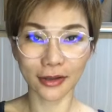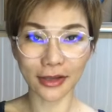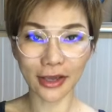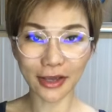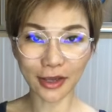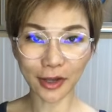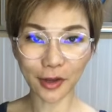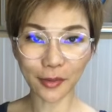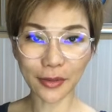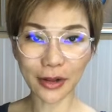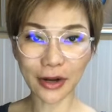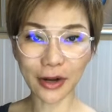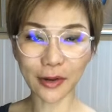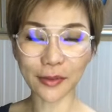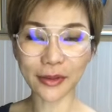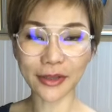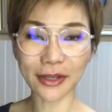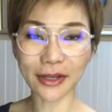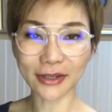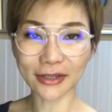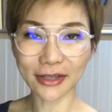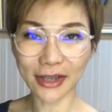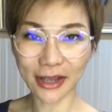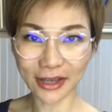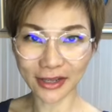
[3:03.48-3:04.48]
ใครเข้ามาแล้วมา
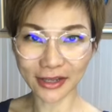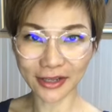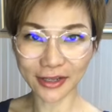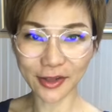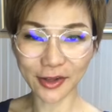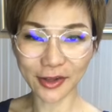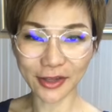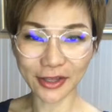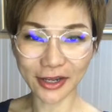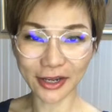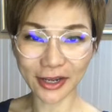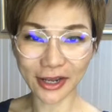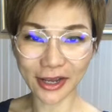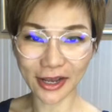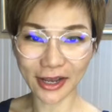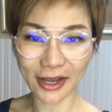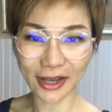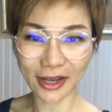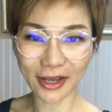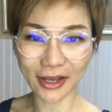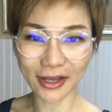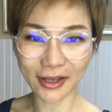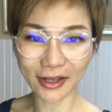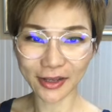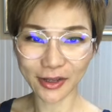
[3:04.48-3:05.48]
ทักทายกันหน่อยนะคะ
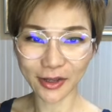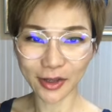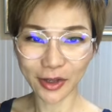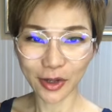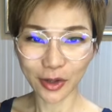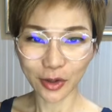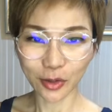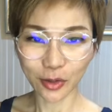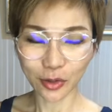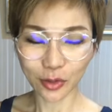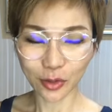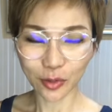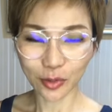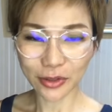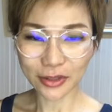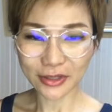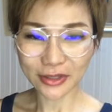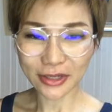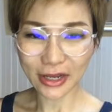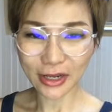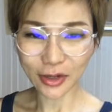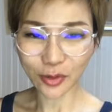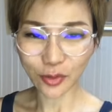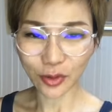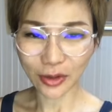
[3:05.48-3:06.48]
กดหัว
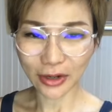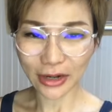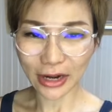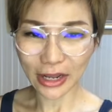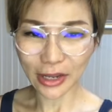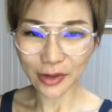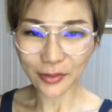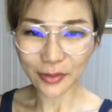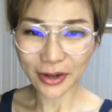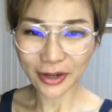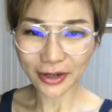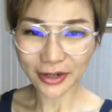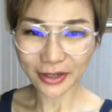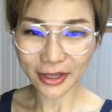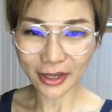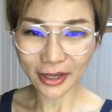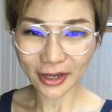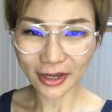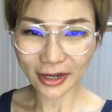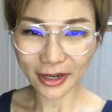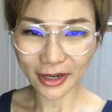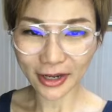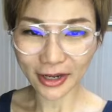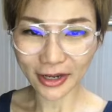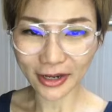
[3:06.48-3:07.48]
ใจกดไลค์มาก็ได้
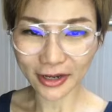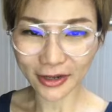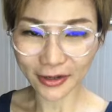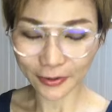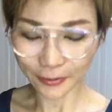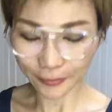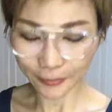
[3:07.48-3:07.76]
ค่ะ